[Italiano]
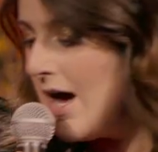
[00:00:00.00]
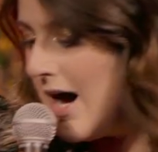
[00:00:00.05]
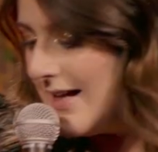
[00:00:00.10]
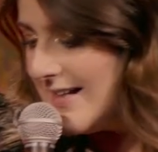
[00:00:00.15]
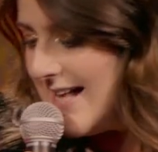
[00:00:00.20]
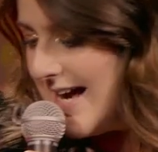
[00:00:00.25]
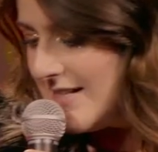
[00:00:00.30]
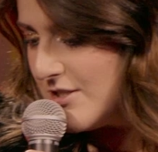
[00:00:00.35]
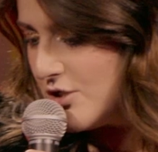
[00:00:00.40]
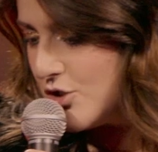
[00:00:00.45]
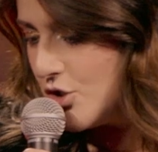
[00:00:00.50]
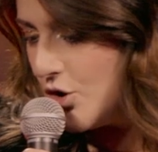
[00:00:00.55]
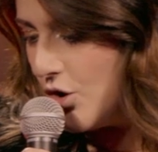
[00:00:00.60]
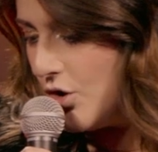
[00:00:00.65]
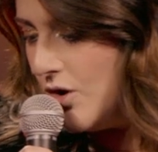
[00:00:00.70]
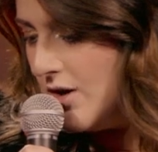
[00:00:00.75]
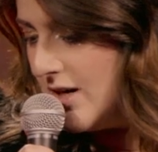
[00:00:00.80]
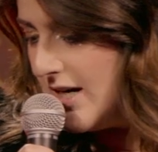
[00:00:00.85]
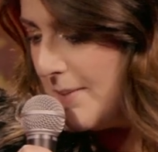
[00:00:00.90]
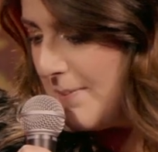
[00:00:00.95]

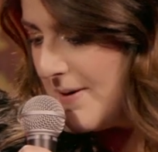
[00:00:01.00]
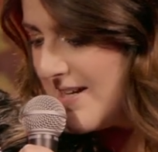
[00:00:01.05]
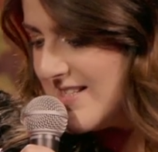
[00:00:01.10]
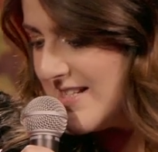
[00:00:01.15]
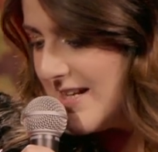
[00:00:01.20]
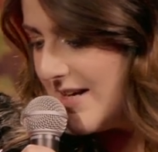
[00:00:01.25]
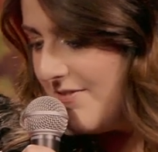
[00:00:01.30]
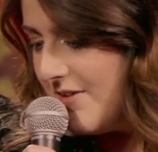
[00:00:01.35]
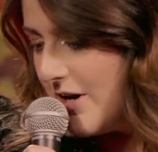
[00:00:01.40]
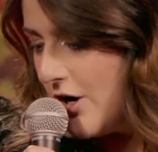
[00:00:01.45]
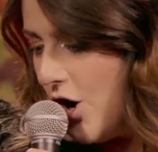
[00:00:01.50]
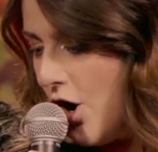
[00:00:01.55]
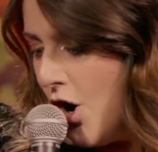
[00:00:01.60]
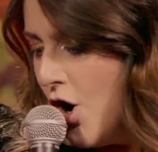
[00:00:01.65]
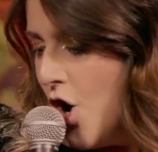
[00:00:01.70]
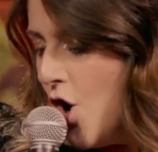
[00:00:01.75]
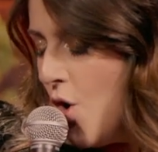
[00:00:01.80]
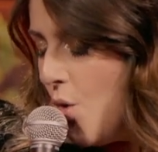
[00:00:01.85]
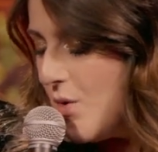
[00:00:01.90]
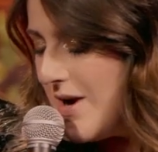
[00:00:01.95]
Adesso gli prescriverò
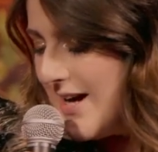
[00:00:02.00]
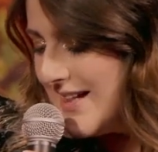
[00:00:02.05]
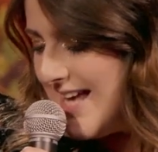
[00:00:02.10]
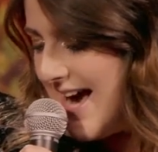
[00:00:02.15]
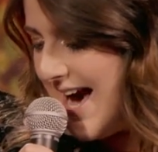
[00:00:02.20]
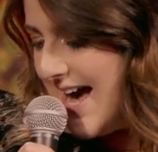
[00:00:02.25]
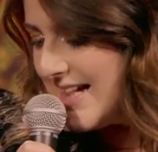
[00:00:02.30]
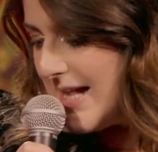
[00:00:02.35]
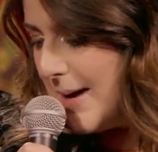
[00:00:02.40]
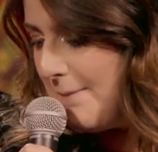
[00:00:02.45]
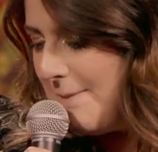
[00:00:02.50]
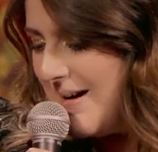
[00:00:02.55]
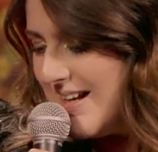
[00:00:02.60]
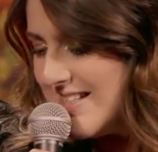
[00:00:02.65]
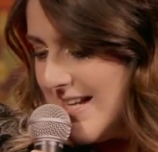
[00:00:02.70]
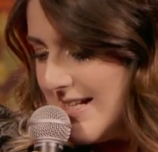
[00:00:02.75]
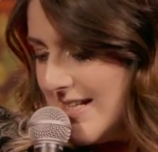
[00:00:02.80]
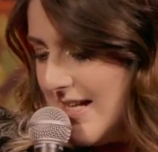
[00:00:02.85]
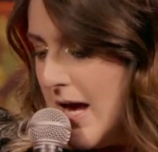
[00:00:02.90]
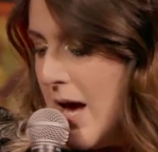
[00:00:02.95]
una dieta a
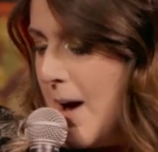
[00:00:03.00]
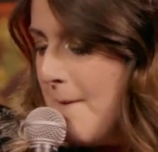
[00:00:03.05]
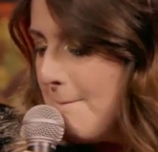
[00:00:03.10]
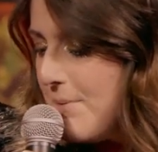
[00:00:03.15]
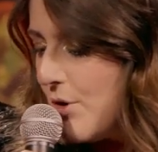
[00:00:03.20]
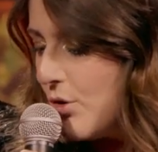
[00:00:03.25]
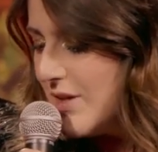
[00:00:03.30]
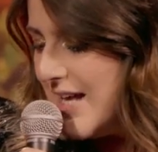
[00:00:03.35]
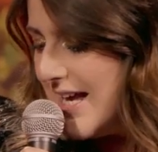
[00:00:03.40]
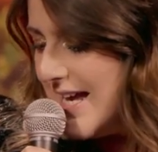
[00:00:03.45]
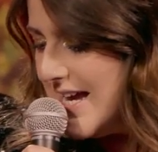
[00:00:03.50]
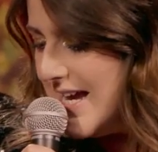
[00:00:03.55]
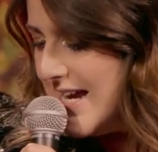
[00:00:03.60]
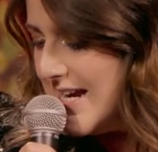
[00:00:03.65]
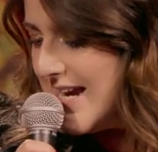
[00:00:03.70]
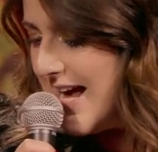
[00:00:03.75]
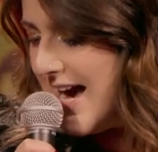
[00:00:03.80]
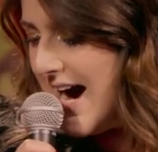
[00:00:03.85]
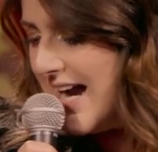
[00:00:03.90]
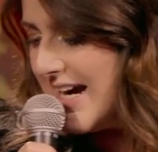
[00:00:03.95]
base di
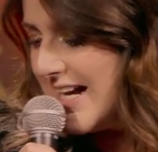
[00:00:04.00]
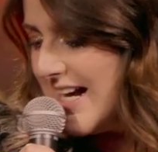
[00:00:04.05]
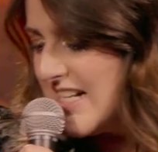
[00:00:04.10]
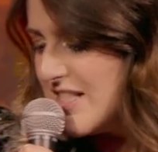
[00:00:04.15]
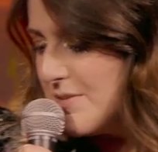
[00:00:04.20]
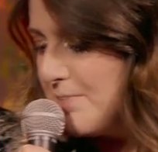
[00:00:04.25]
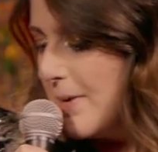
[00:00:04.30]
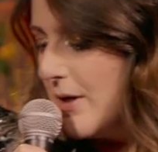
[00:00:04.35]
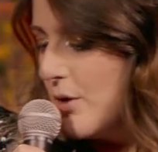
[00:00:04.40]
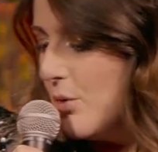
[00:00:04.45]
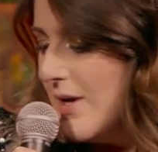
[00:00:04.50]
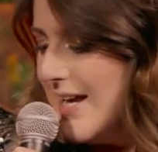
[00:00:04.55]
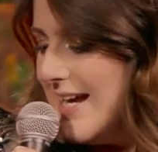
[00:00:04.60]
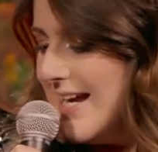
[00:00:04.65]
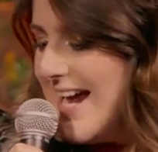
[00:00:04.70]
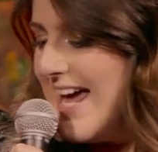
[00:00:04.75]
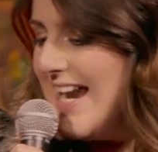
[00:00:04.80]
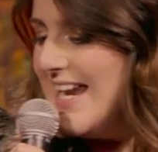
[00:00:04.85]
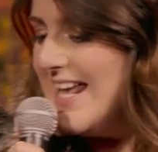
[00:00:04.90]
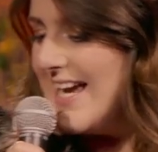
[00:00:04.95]
proteine, alga
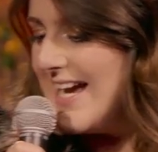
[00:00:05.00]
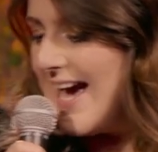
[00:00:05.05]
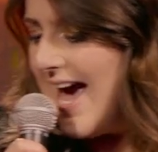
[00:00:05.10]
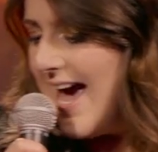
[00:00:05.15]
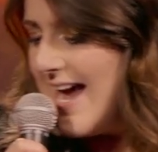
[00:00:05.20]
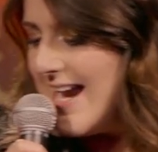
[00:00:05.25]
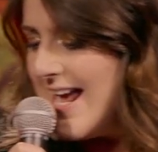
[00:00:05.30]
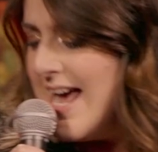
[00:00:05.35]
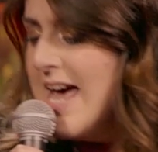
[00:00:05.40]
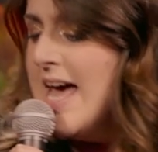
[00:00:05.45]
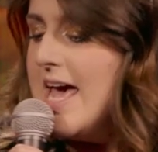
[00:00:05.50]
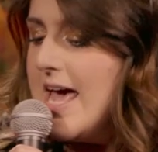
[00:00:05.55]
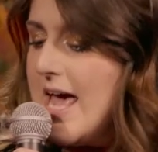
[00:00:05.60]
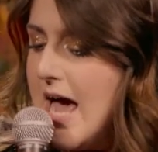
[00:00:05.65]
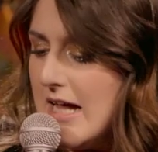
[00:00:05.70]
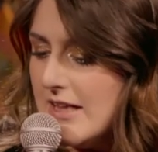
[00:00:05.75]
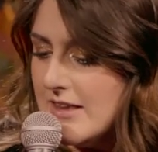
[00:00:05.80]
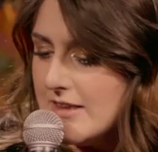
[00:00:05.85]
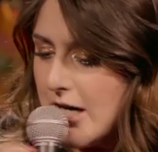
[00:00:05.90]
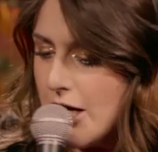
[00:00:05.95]
spirulina e licheni e
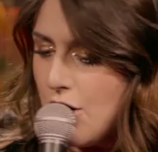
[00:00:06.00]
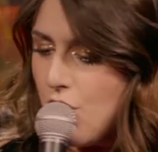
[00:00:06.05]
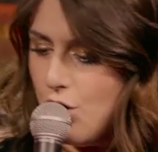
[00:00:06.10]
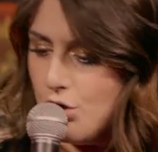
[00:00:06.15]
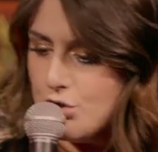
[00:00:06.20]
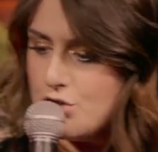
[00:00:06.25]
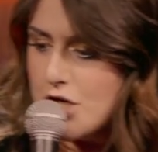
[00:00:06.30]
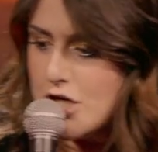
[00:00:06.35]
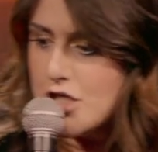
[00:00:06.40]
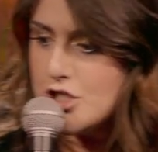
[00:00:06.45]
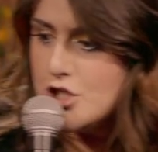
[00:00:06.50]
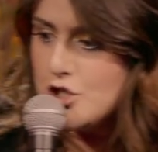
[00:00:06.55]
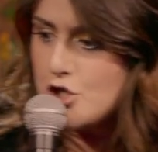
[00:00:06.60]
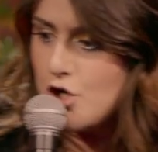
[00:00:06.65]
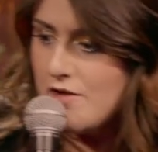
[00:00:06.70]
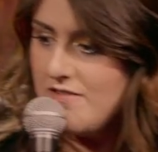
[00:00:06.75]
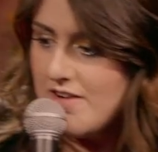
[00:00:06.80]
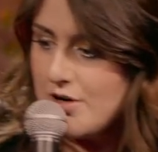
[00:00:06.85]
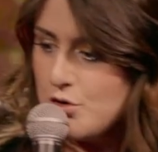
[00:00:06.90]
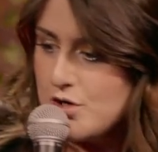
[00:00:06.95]
altre cose che si
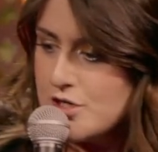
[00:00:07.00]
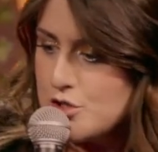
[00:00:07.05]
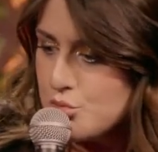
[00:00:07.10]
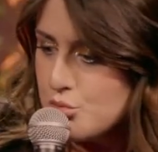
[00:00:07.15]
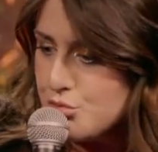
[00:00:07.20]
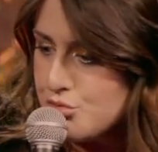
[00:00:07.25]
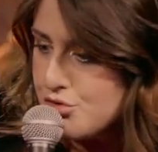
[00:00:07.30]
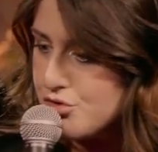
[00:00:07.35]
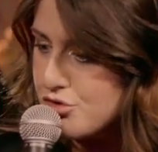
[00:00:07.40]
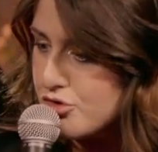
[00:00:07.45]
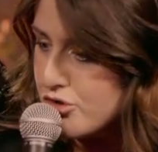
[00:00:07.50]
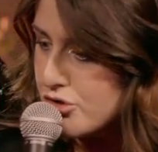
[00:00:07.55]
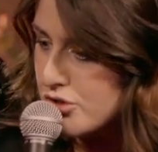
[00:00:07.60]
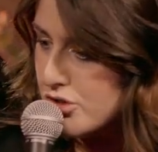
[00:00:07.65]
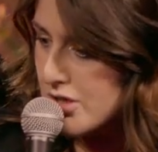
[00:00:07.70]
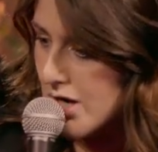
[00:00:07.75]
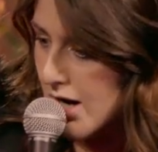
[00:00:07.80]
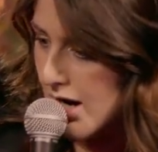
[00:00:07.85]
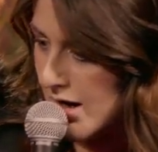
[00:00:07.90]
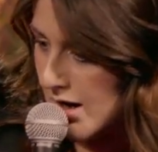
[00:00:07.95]
trovano nei
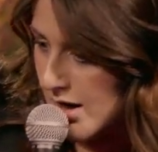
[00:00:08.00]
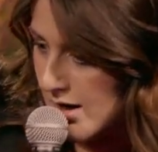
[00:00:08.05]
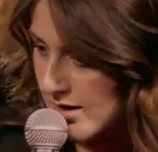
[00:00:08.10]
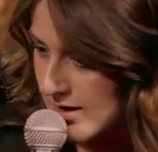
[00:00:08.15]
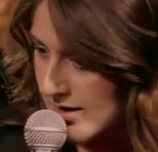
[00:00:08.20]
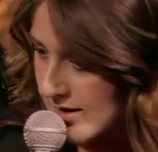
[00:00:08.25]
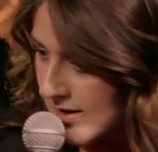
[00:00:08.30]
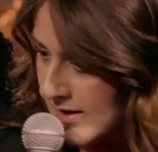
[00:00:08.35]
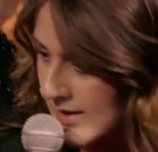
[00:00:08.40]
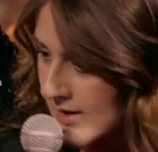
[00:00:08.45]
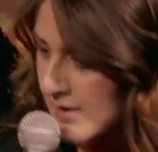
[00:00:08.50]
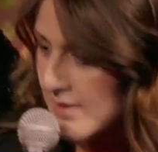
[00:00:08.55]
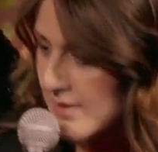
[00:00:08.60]
sussidiari.